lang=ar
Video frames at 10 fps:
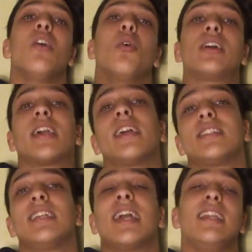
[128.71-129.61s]

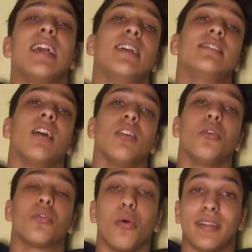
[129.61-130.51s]
والكرياتين كيخلي ان
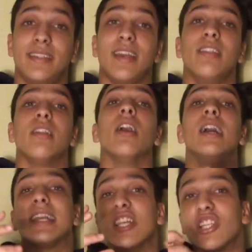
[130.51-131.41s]
لوكوغ ديالنا
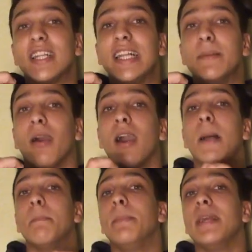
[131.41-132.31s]
كيشد الماء
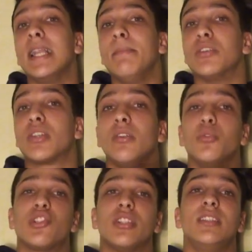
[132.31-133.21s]
ما بين الميسكل
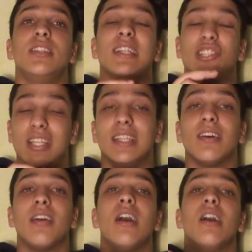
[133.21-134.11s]
والجلده الجلده